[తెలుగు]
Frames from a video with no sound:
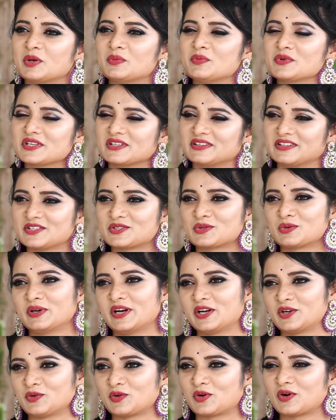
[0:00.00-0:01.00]
పర్మిషన్ తీసుకొని
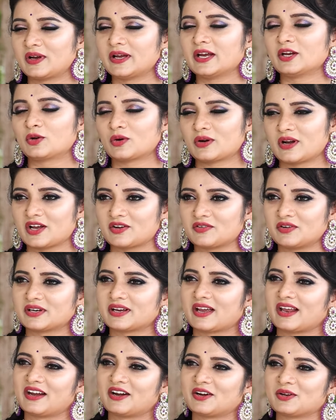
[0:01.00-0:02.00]
ఎయిట్ ఎయిట్ ఓ క్లాక్
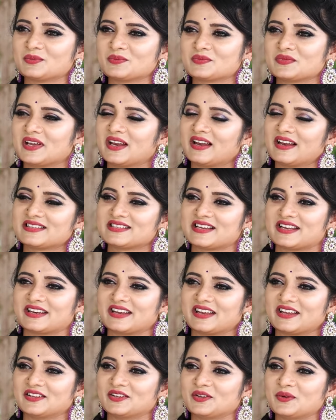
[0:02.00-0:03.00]
వరకు వెళ్ళడం ఇలా hmm.
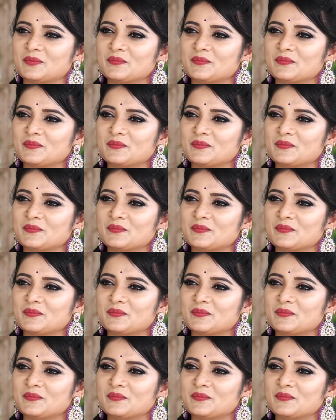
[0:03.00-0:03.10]
జరిగేది